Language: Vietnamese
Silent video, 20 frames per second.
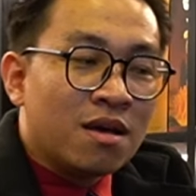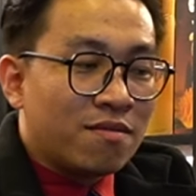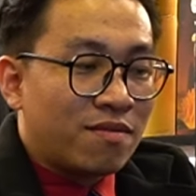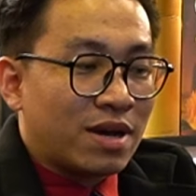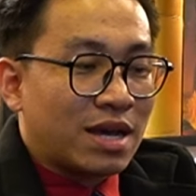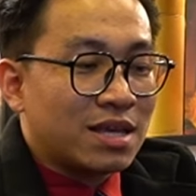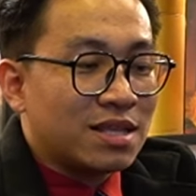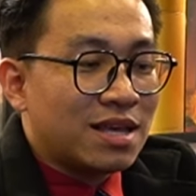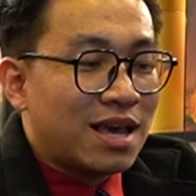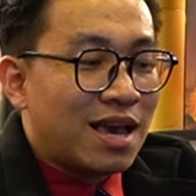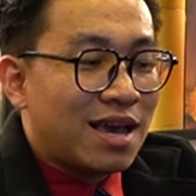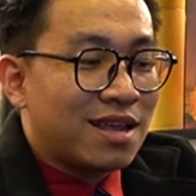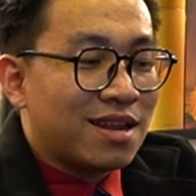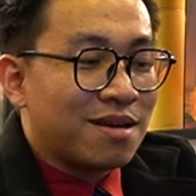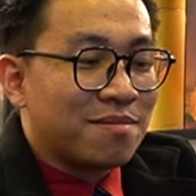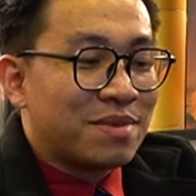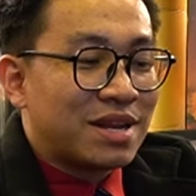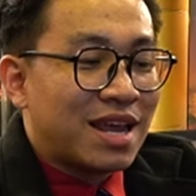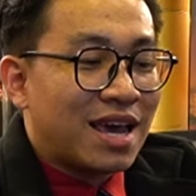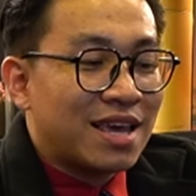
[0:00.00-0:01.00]
Và cái thứ hai
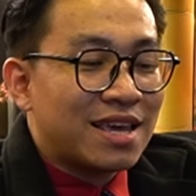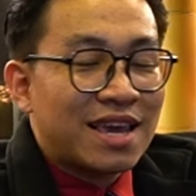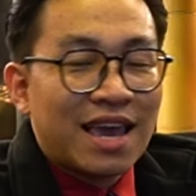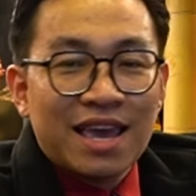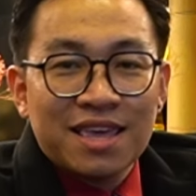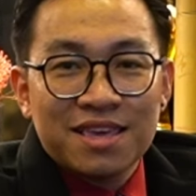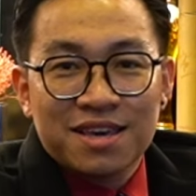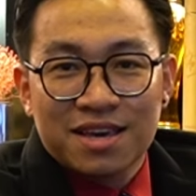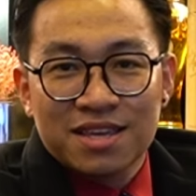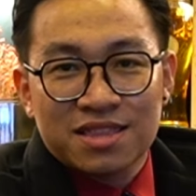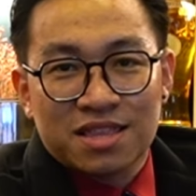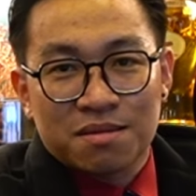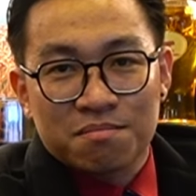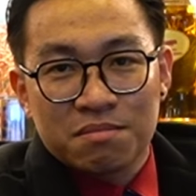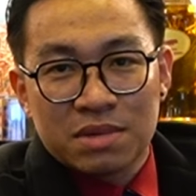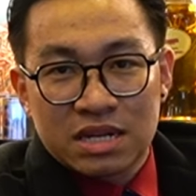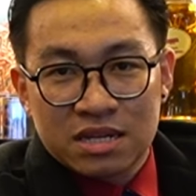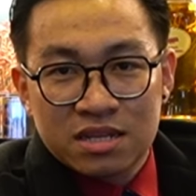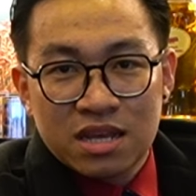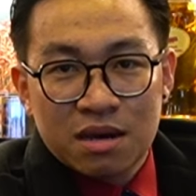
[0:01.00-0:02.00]
là mình hay ghé những cái tiệm
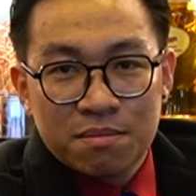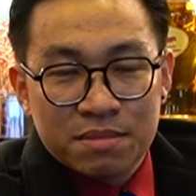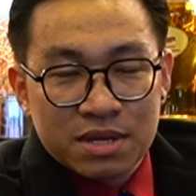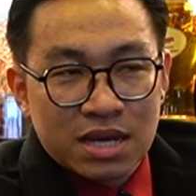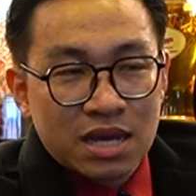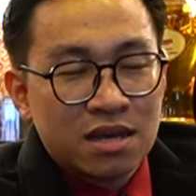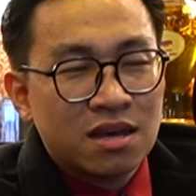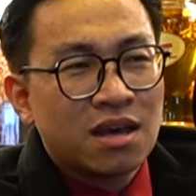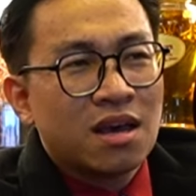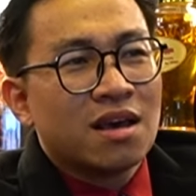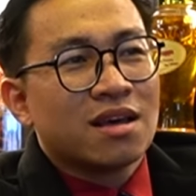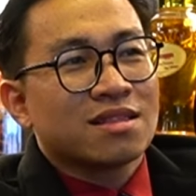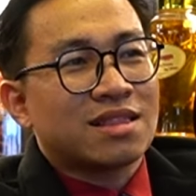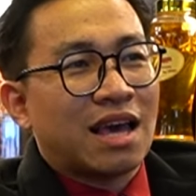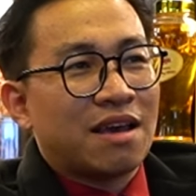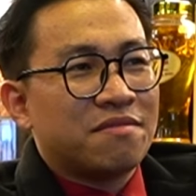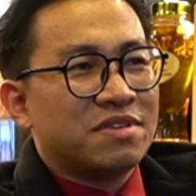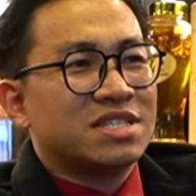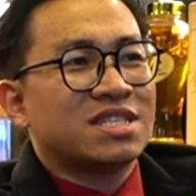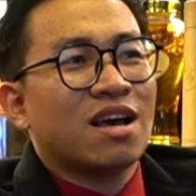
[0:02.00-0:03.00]
bình dân mình cắt.
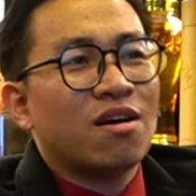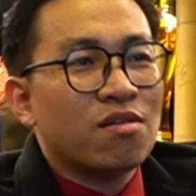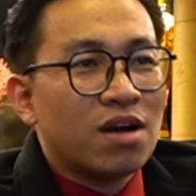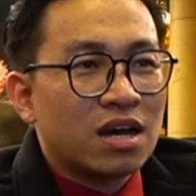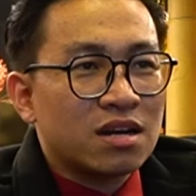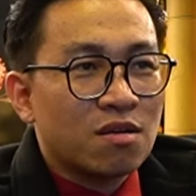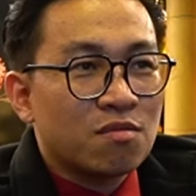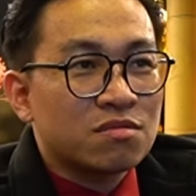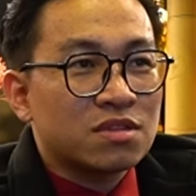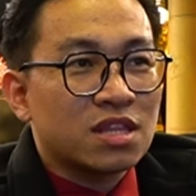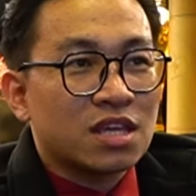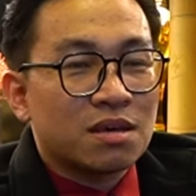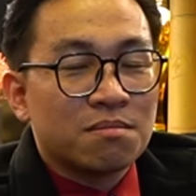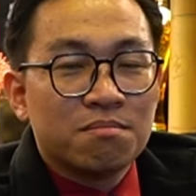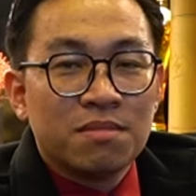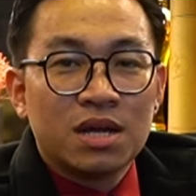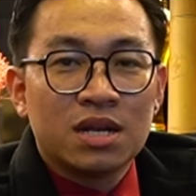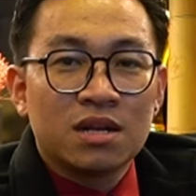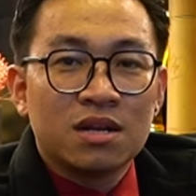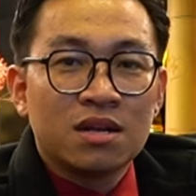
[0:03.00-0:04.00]
Tại vì sao? Ở trong
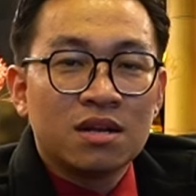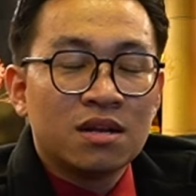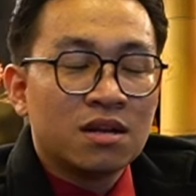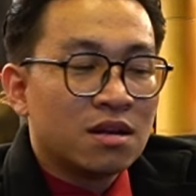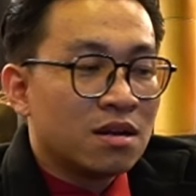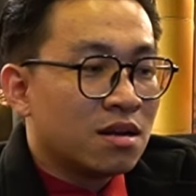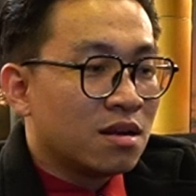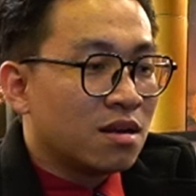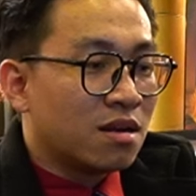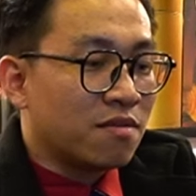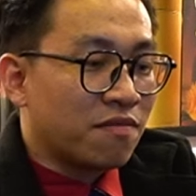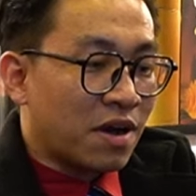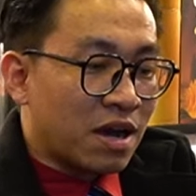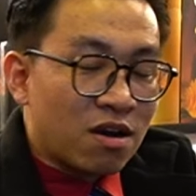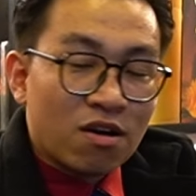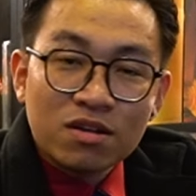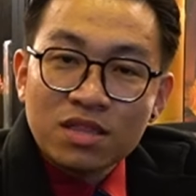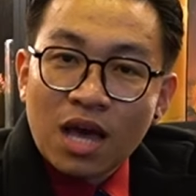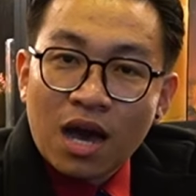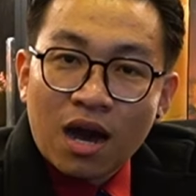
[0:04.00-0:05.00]
tiệm mình vẫn
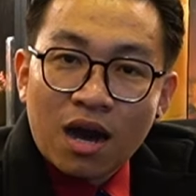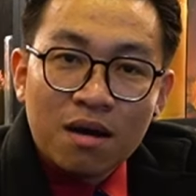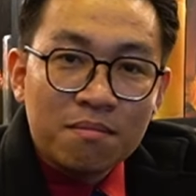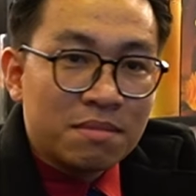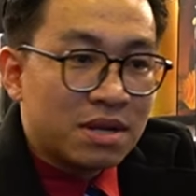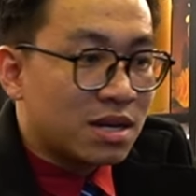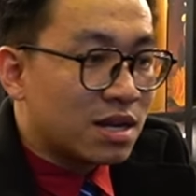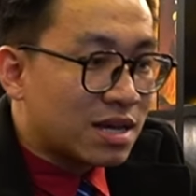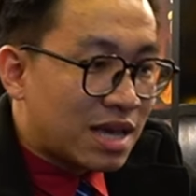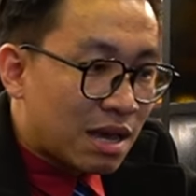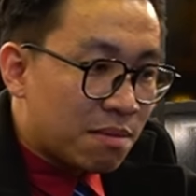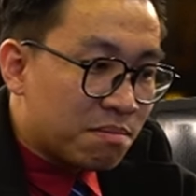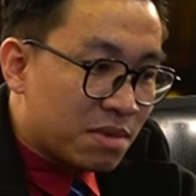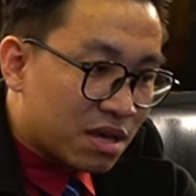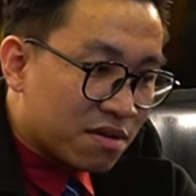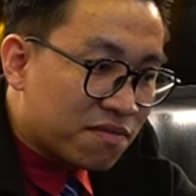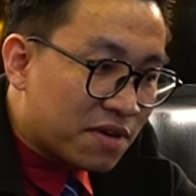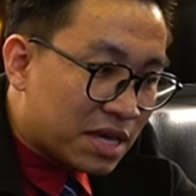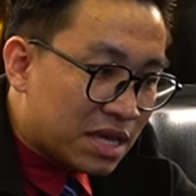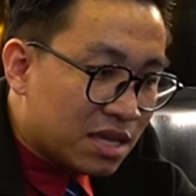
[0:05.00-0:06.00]
có thợ, mình được cắt
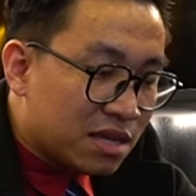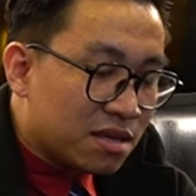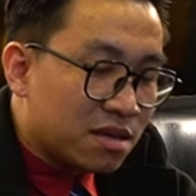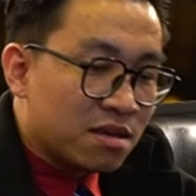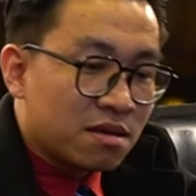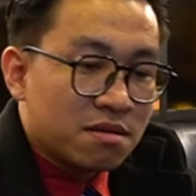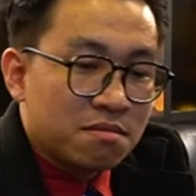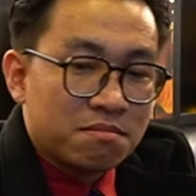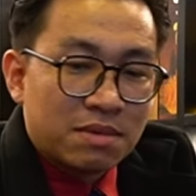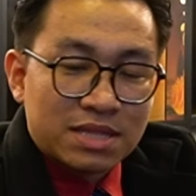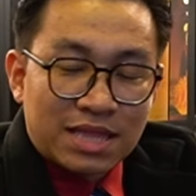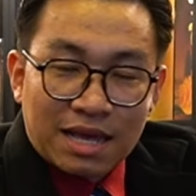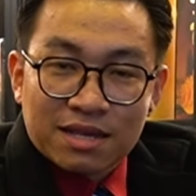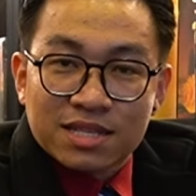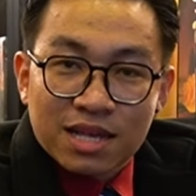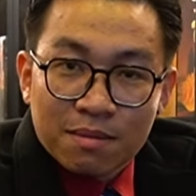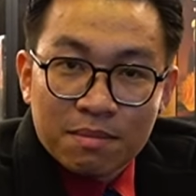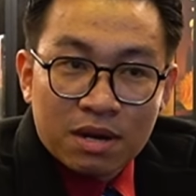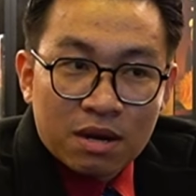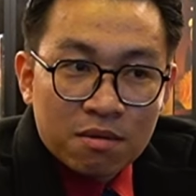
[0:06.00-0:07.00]
miễn phí, mà tại
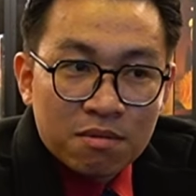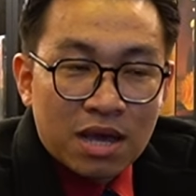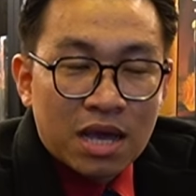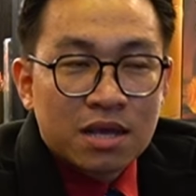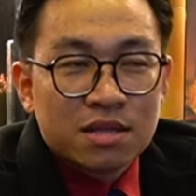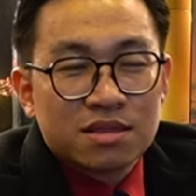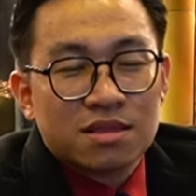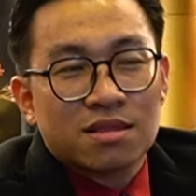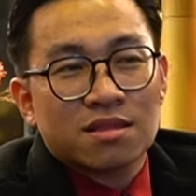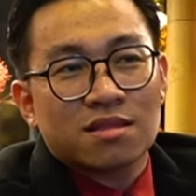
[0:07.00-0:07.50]
sao mình không cắt?